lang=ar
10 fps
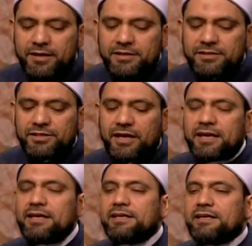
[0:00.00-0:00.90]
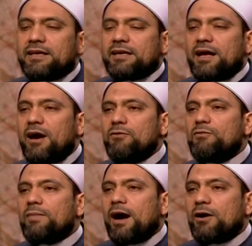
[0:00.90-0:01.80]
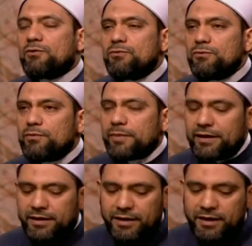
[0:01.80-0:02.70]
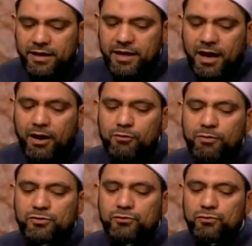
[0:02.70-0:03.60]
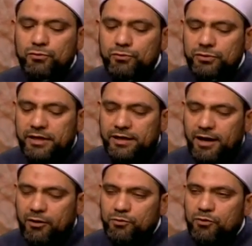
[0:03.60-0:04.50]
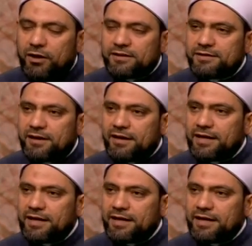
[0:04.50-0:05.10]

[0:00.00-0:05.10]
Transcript: شقيا أو محروما أو مطرودا أو مقترا